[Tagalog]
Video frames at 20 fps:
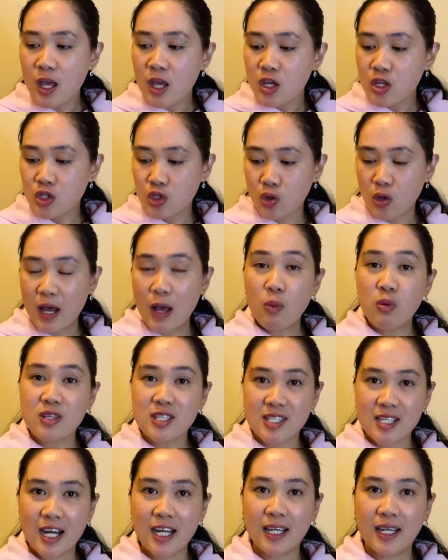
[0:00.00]
so I will
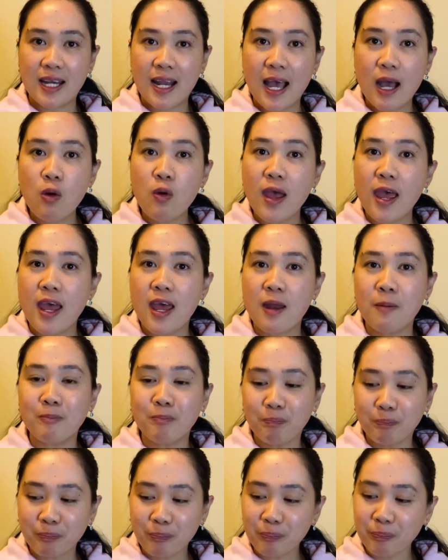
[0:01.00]
start now and
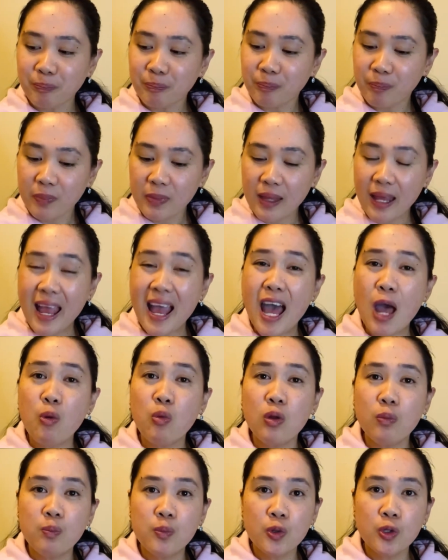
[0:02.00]
I
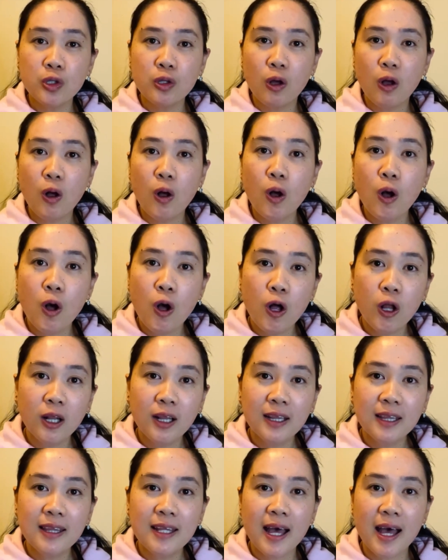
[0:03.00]
will put
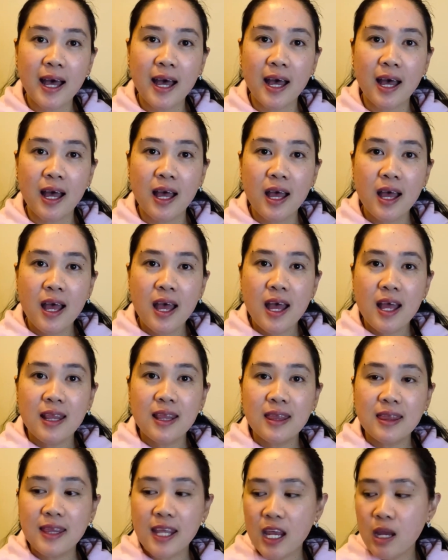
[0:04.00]
all the
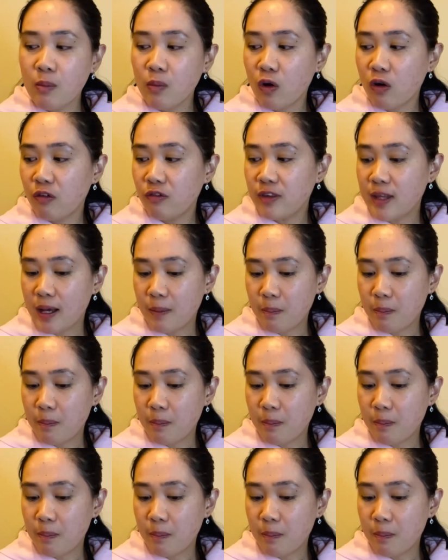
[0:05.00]
name of the